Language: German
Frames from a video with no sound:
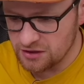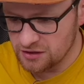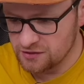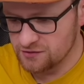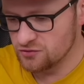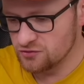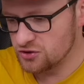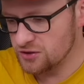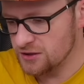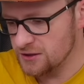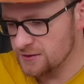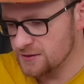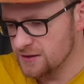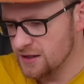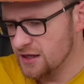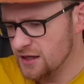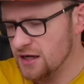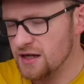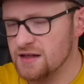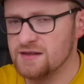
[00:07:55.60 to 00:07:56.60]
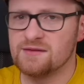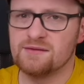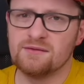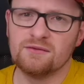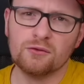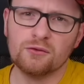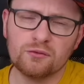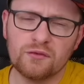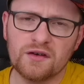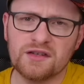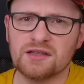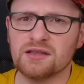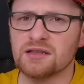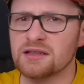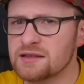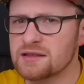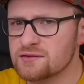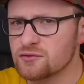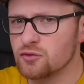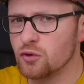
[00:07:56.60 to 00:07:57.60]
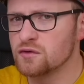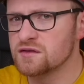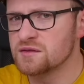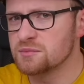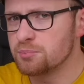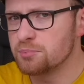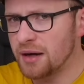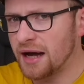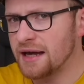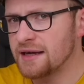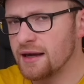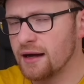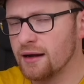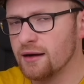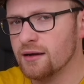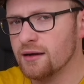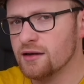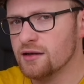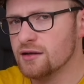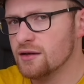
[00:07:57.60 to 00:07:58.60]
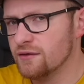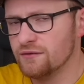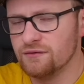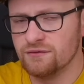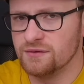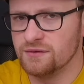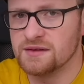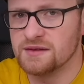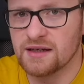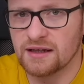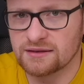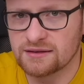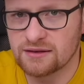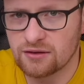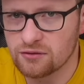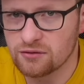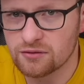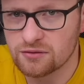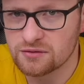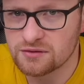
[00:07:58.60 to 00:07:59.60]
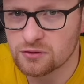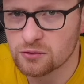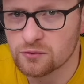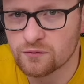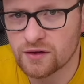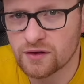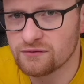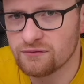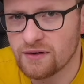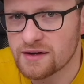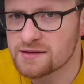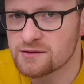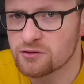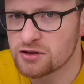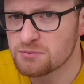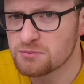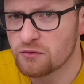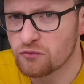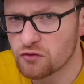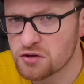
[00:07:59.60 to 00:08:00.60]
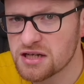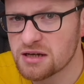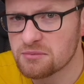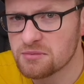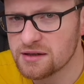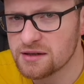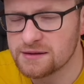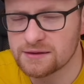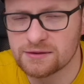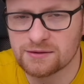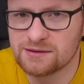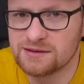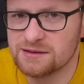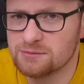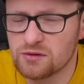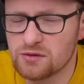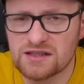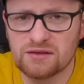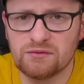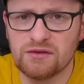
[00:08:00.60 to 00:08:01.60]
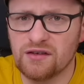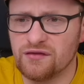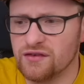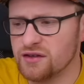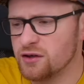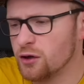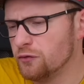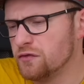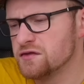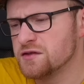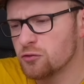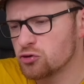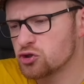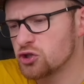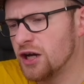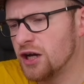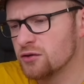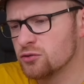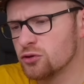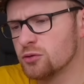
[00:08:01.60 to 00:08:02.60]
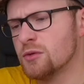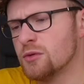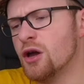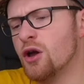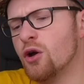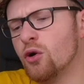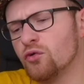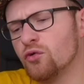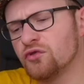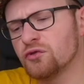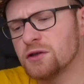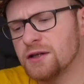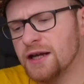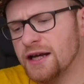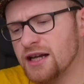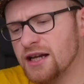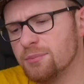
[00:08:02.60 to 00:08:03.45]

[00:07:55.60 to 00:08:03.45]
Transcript: hinzustellen als irgendwelche riesengroßen Brecher. Wie gesagt, und irgendwann weiß ich auch nicht mehr, wohin damit. Die müssen dann wieder verkauft, ist auch schade drum. Und so ein kleiner